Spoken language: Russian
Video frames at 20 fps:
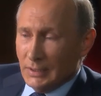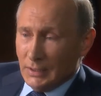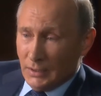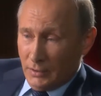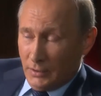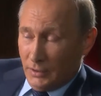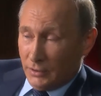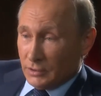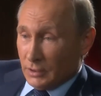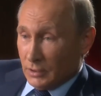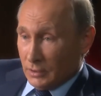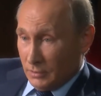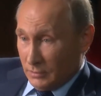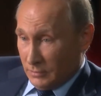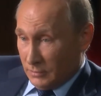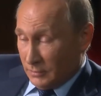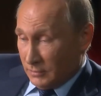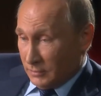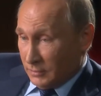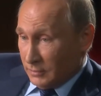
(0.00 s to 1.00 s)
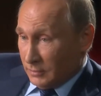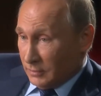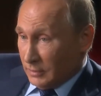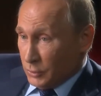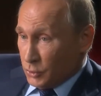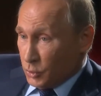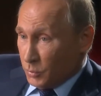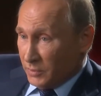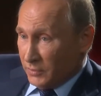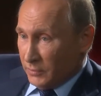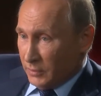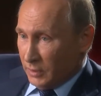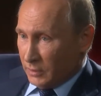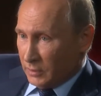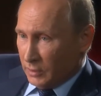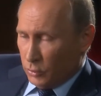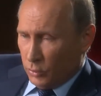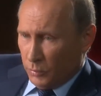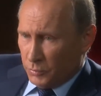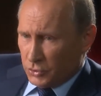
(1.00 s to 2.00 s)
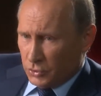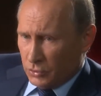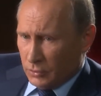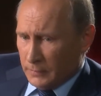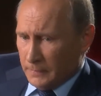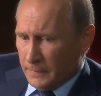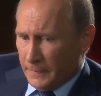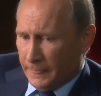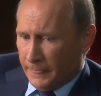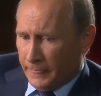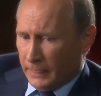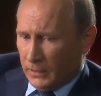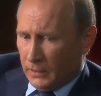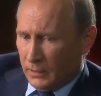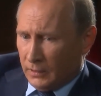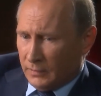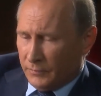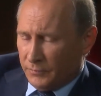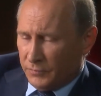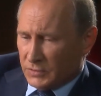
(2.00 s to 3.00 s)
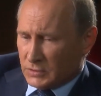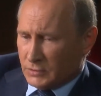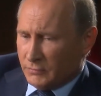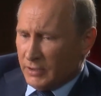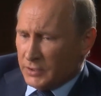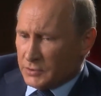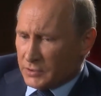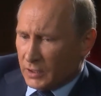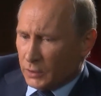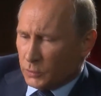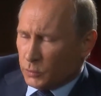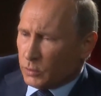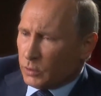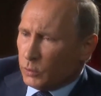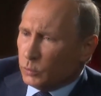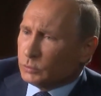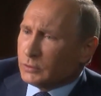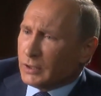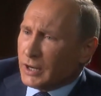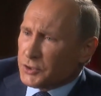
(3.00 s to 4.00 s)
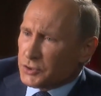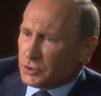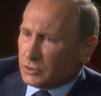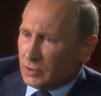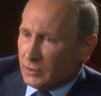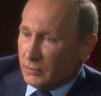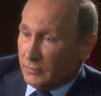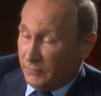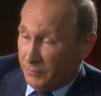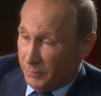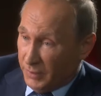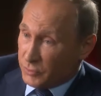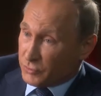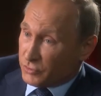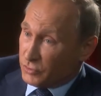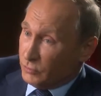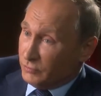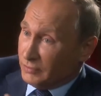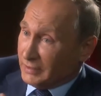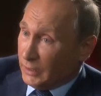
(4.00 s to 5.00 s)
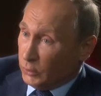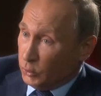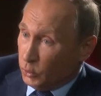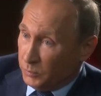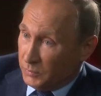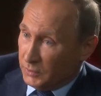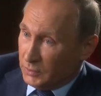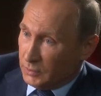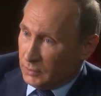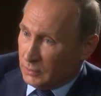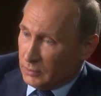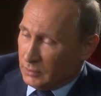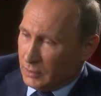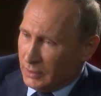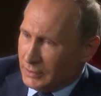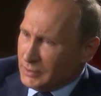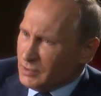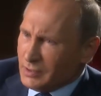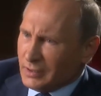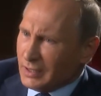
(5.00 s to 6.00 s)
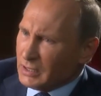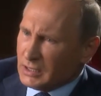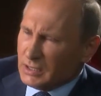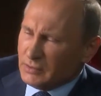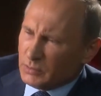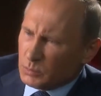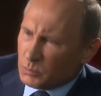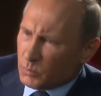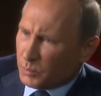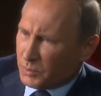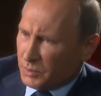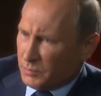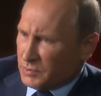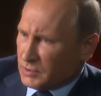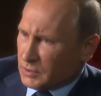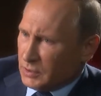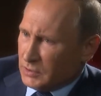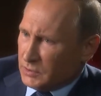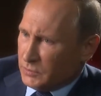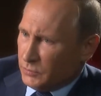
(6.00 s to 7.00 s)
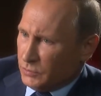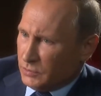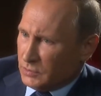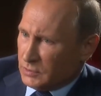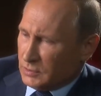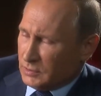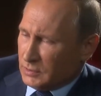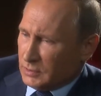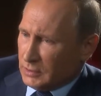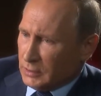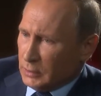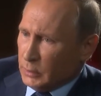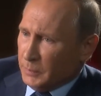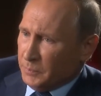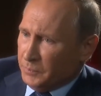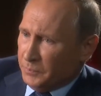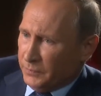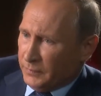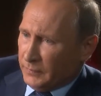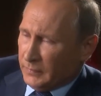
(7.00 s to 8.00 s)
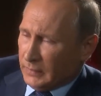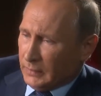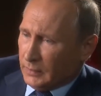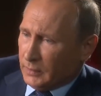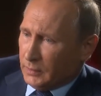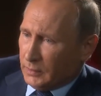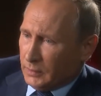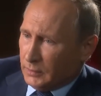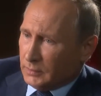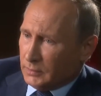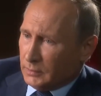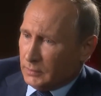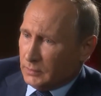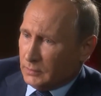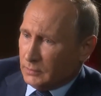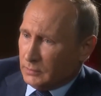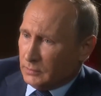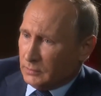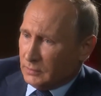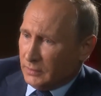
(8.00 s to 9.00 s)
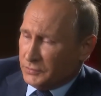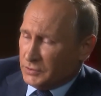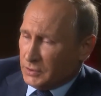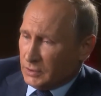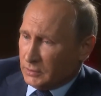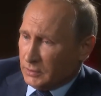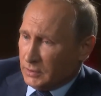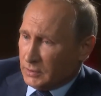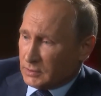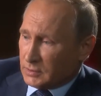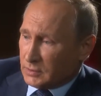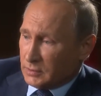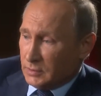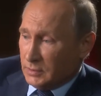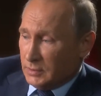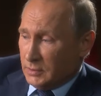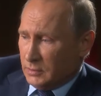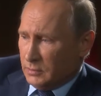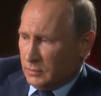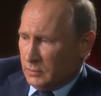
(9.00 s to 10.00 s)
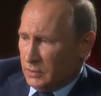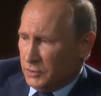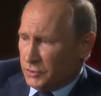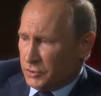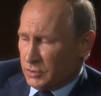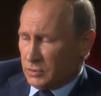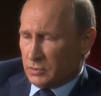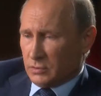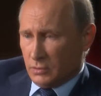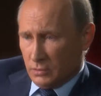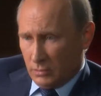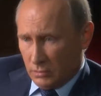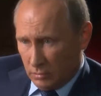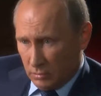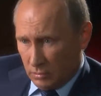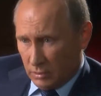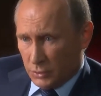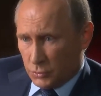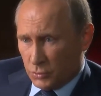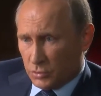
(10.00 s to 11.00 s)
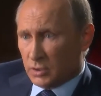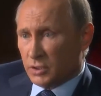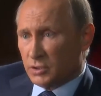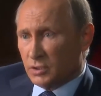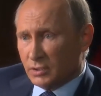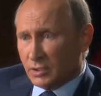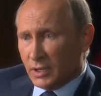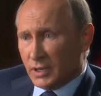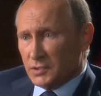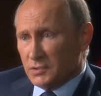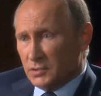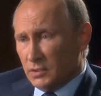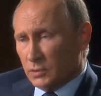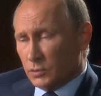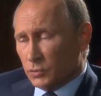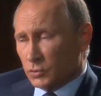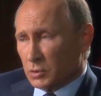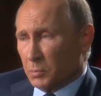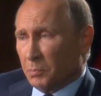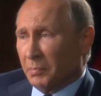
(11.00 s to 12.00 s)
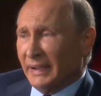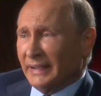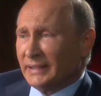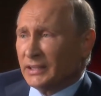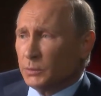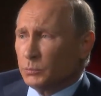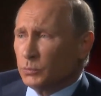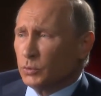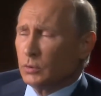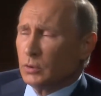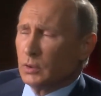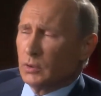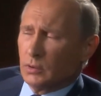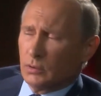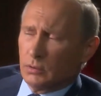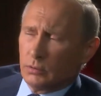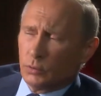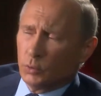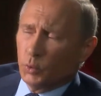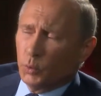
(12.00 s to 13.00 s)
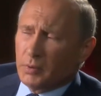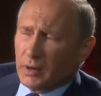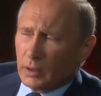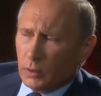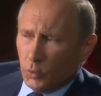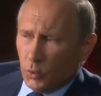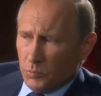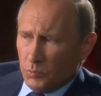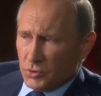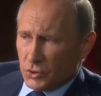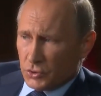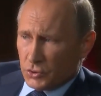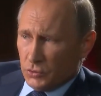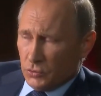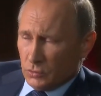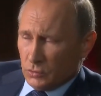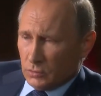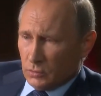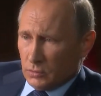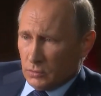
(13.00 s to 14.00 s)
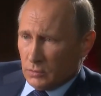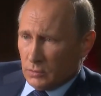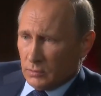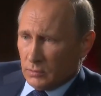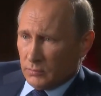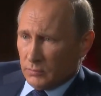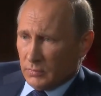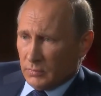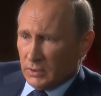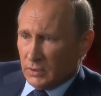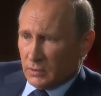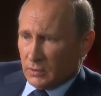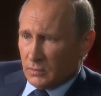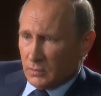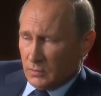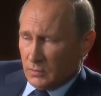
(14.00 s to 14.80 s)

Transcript: Это э, о чем говорит? О том, что э, связи, которые утрачены, прежде всего в экономике, они негативным образом сказываются на, на, на всех нас. Я сейчас э, хочу сказать и на России тоже. Поэтому глубоко убежден, мы